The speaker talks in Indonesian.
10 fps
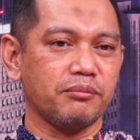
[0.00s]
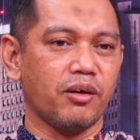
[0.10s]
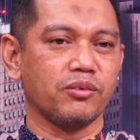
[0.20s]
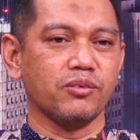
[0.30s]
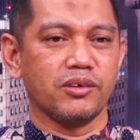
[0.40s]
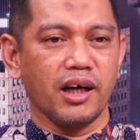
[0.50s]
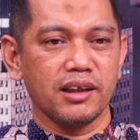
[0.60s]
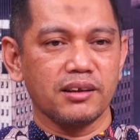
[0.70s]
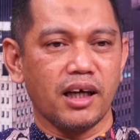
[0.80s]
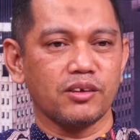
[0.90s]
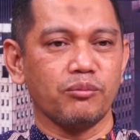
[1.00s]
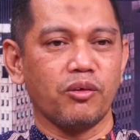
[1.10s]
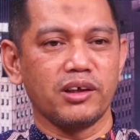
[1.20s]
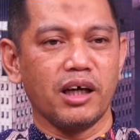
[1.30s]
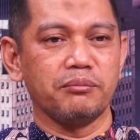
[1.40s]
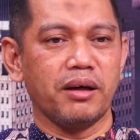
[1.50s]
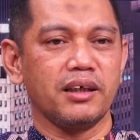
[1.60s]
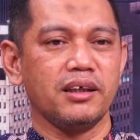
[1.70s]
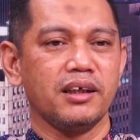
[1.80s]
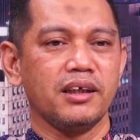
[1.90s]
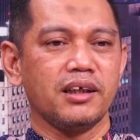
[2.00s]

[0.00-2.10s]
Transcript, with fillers: mau gugat atau mau damai